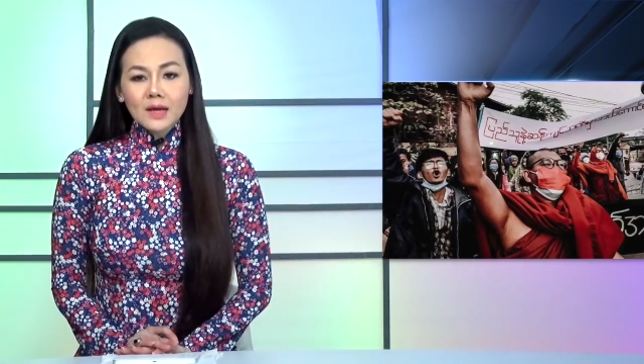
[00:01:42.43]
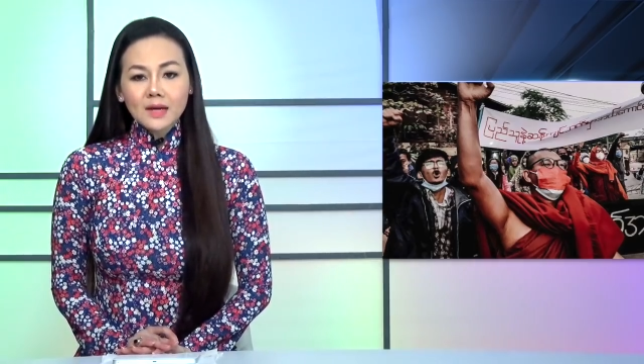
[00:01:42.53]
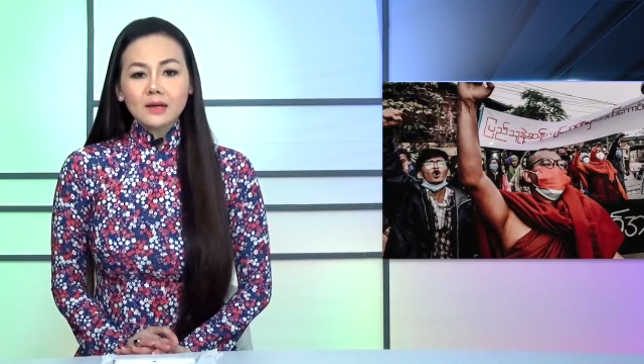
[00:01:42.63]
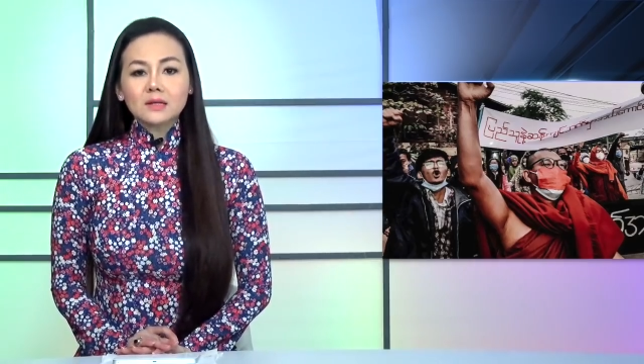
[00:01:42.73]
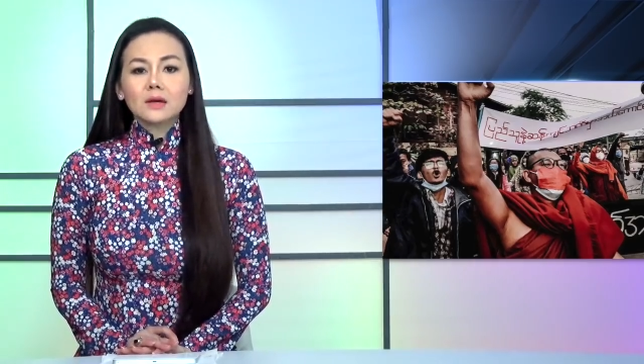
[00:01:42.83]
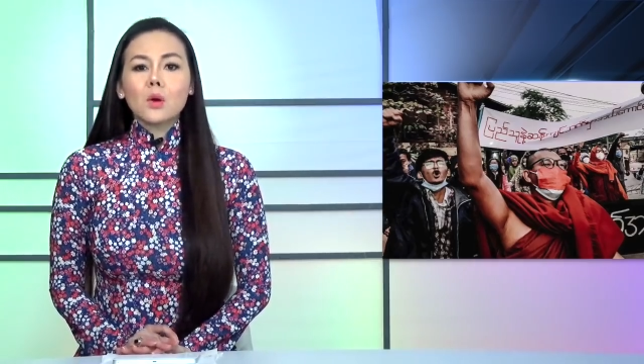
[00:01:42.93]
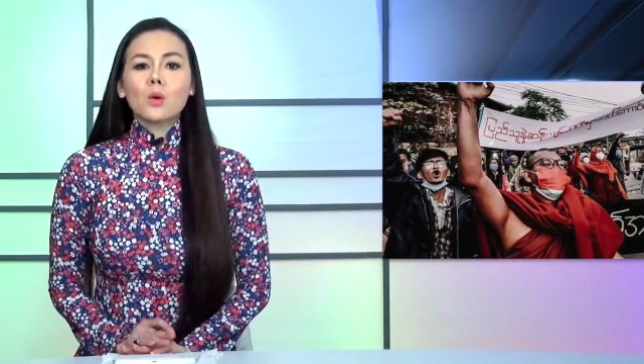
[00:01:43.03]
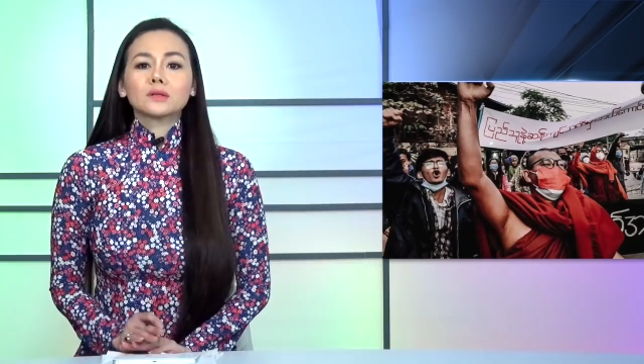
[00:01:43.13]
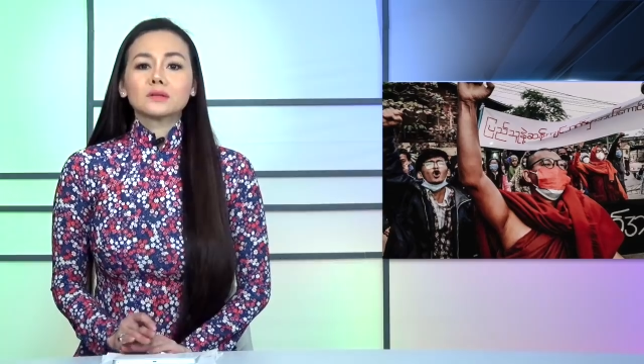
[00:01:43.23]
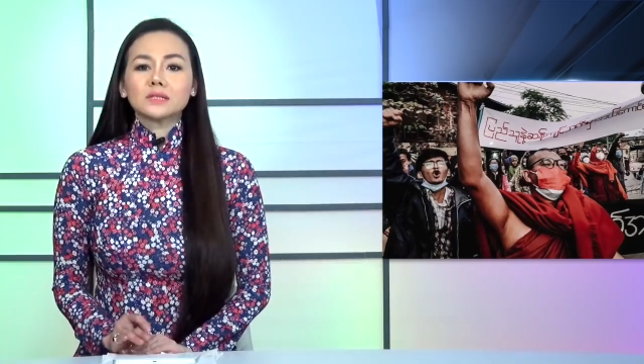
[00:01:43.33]
Các dân
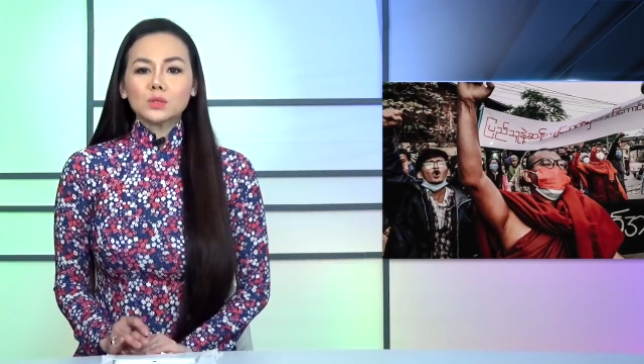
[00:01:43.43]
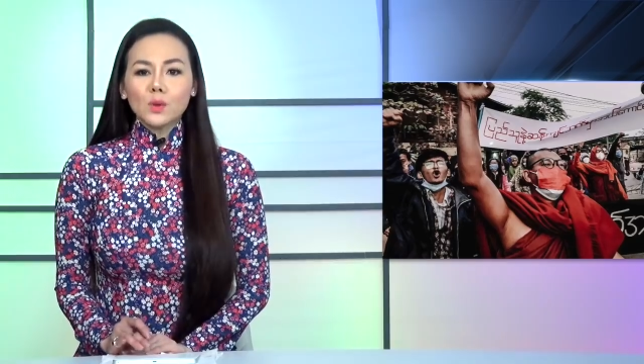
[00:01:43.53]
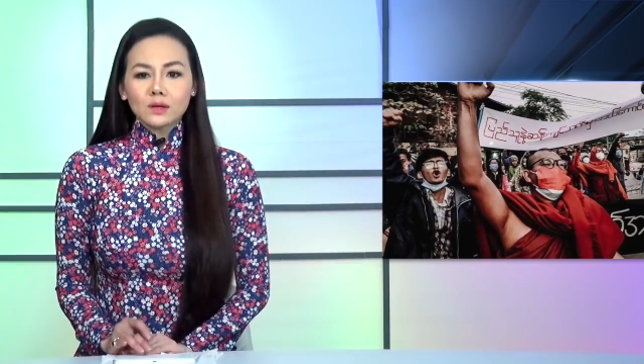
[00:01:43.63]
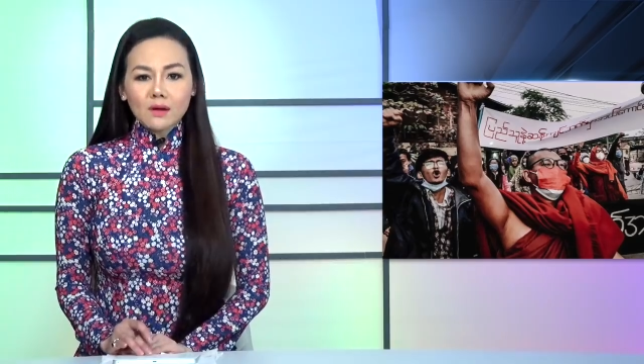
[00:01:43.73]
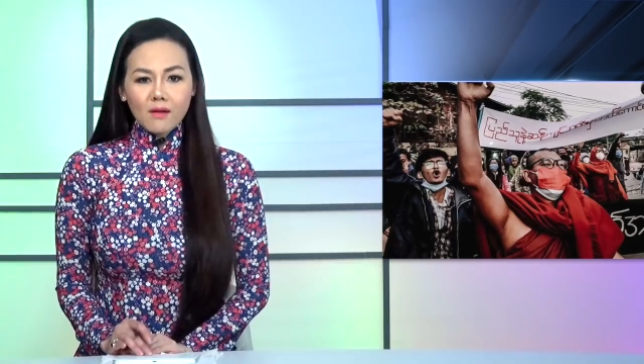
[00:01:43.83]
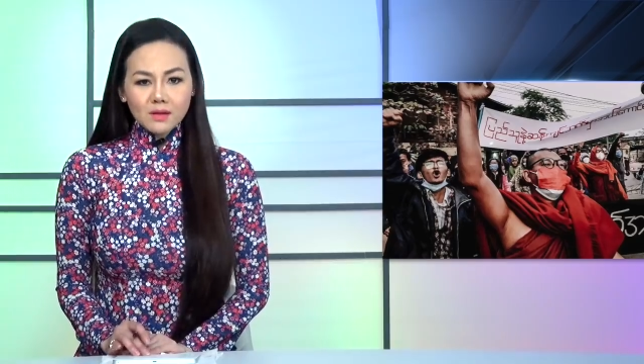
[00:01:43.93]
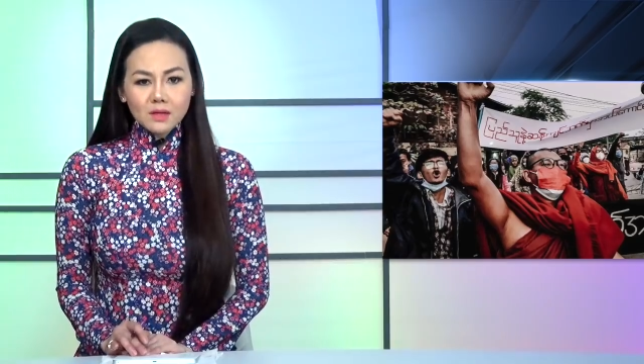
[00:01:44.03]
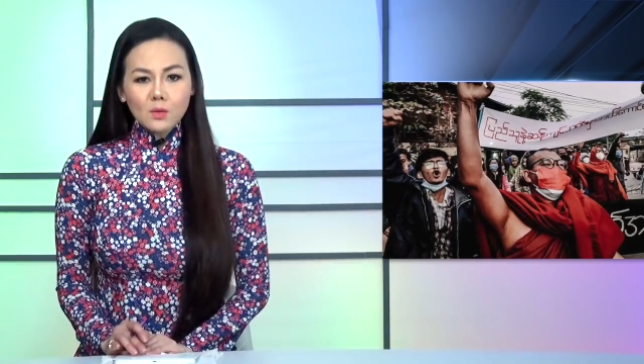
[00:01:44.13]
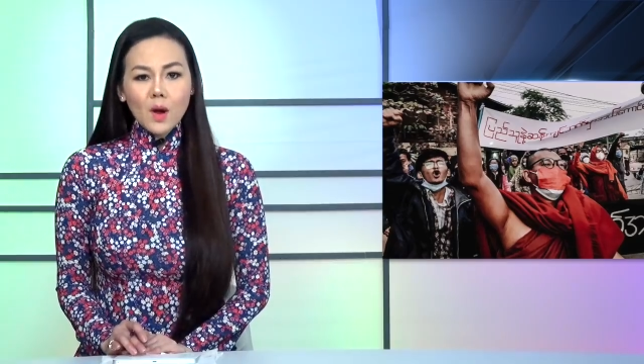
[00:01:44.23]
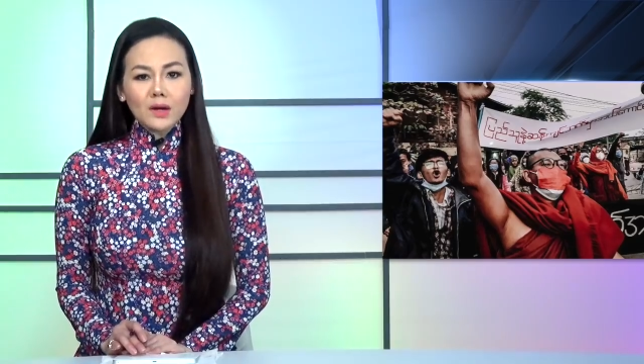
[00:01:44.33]
quân thường xuyên có
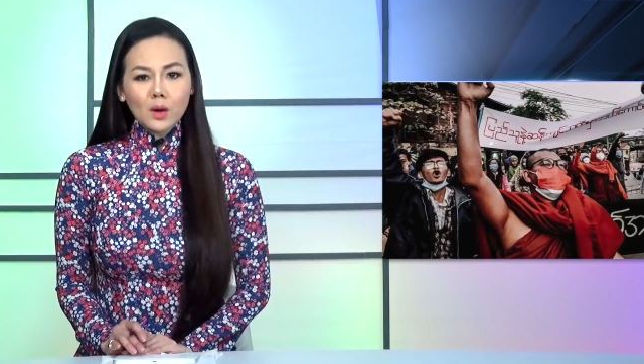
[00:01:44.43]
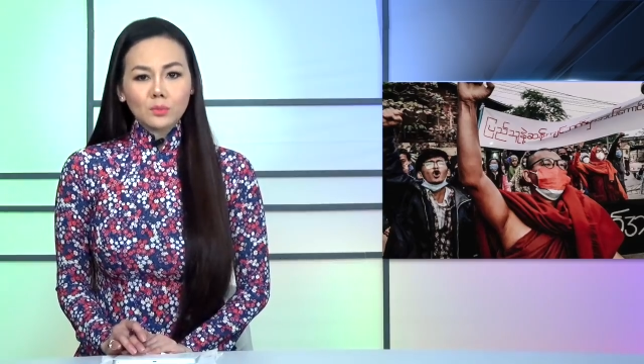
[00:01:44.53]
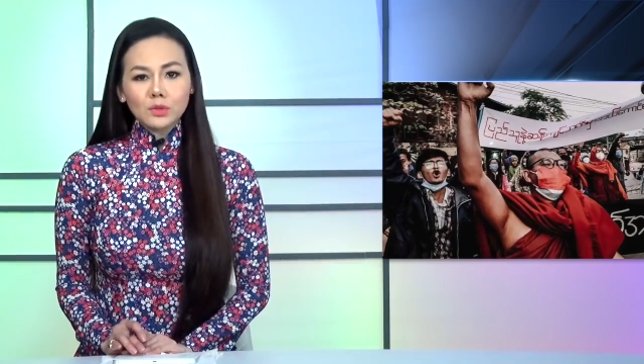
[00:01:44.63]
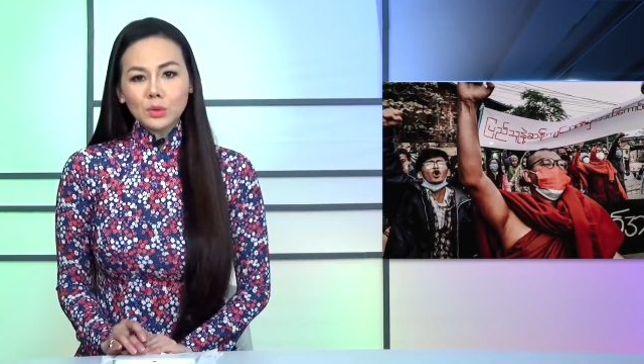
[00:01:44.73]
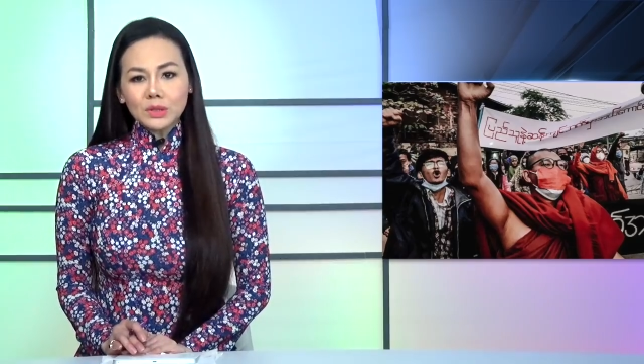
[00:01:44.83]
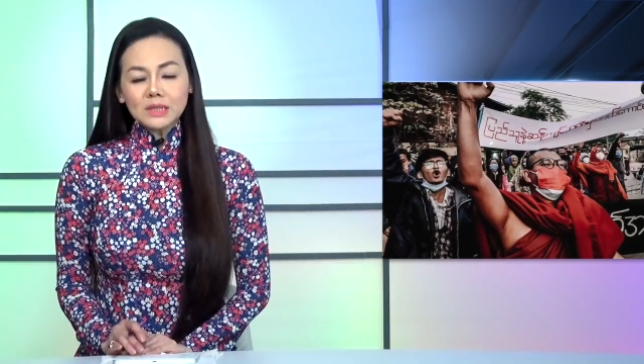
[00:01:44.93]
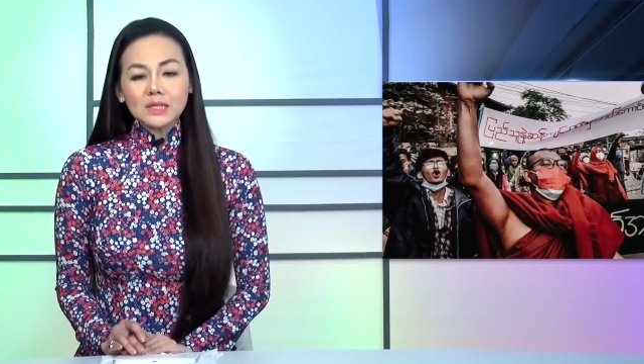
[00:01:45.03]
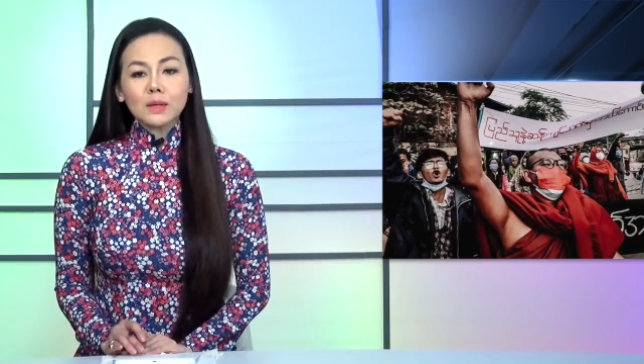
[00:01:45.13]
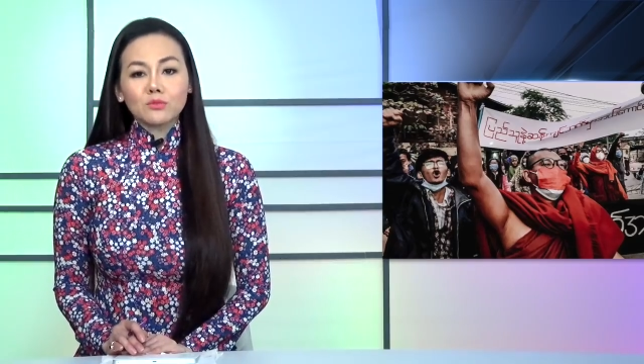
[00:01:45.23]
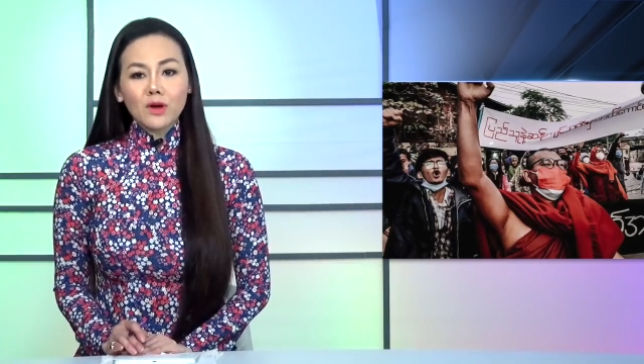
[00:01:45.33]
những hoạt động du kích
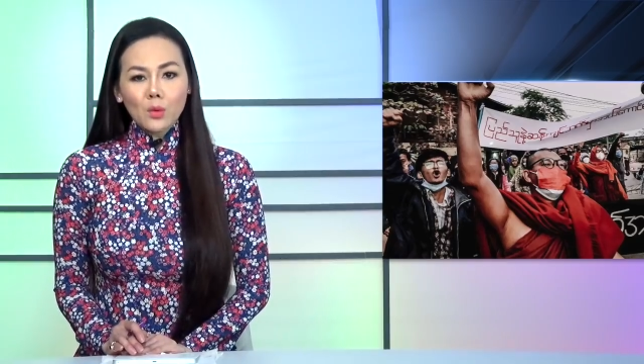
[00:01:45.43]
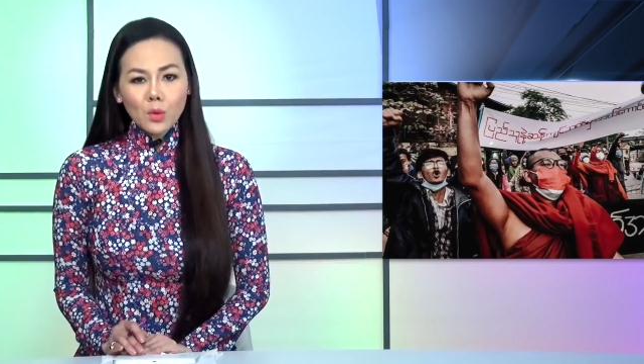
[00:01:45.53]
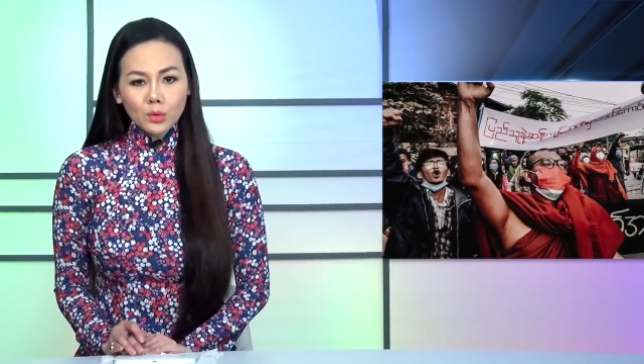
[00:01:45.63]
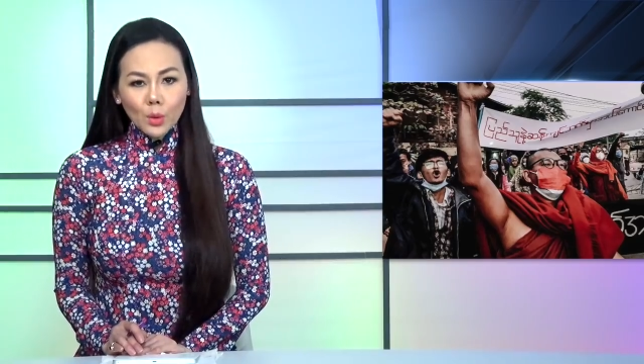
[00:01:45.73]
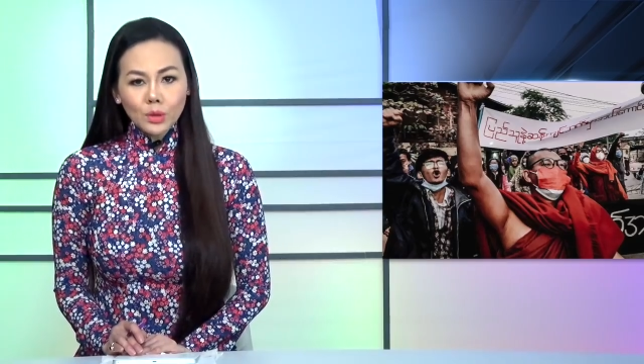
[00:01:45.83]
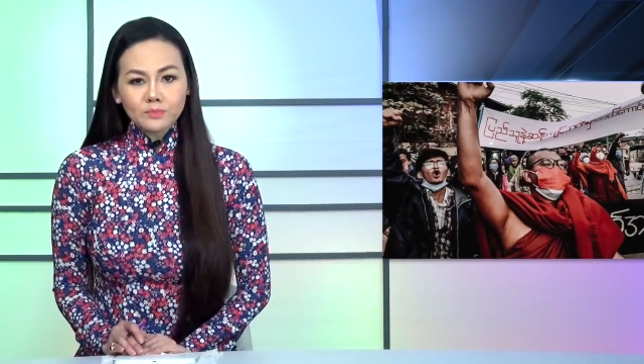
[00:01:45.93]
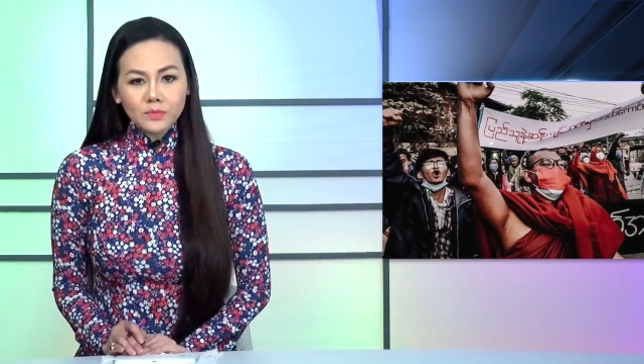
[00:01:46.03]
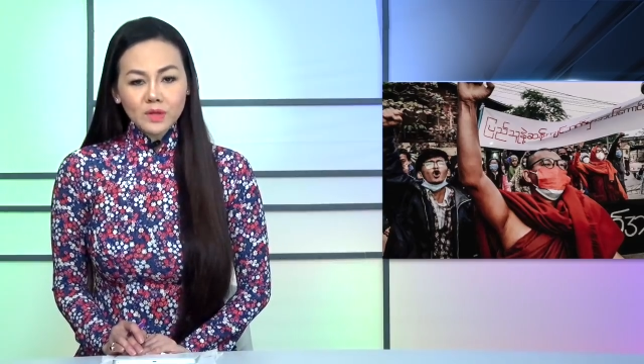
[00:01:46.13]
nhắm vào quân đội.